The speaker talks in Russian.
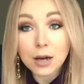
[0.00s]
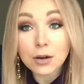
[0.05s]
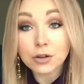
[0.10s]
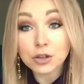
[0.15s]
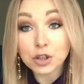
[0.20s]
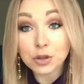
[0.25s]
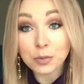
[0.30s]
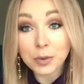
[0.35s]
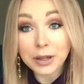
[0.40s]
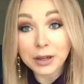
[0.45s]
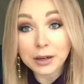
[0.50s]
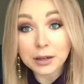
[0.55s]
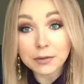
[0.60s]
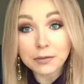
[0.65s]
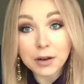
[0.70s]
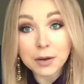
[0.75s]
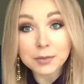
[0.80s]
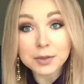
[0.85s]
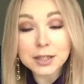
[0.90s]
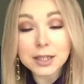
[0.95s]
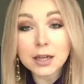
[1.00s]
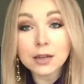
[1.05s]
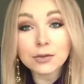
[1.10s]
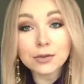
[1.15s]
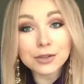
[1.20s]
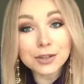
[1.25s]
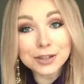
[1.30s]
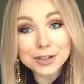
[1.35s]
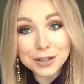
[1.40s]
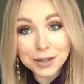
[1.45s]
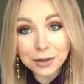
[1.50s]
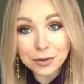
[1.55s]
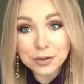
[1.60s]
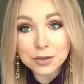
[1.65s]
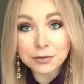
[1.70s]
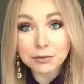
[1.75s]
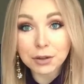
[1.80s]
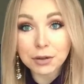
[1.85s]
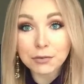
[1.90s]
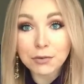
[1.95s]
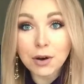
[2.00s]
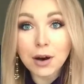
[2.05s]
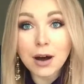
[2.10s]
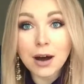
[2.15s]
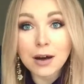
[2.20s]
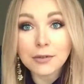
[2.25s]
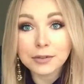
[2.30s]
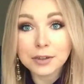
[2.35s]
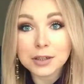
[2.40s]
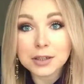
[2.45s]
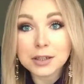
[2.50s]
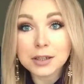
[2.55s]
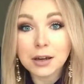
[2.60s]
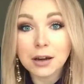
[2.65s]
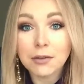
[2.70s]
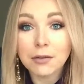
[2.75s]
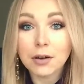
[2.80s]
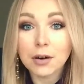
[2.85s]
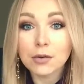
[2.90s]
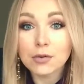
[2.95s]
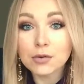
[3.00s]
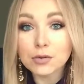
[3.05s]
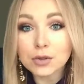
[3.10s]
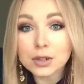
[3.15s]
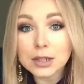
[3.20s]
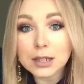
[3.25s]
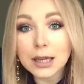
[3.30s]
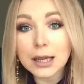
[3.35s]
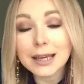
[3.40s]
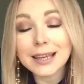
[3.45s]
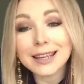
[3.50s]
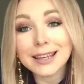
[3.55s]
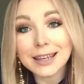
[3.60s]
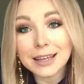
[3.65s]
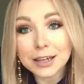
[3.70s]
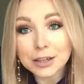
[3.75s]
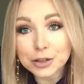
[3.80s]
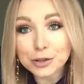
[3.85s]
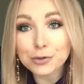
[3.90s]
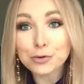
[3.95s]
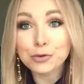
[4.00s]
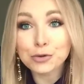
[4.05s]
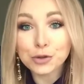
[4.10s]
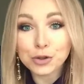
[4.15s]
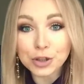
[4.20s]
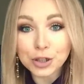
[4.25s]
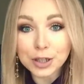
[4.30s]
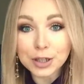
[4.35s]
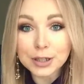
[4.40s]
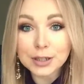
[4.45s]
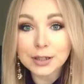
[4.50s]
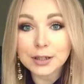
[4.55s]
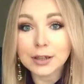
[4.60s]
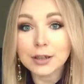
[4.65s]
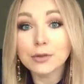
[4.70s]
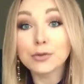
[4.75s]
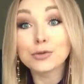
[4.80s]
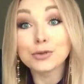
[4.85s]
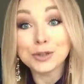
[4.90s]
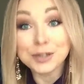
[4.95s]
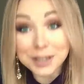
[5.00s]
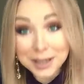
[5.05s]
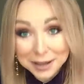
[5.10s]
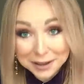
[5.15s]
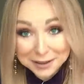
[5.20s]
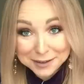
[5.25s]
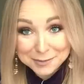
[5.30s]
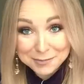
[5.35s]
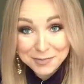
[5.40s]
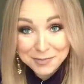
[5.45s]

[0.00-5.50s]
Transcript: хочет подарить вам целую неделю своего авторского курса «Ешь, учись и худей».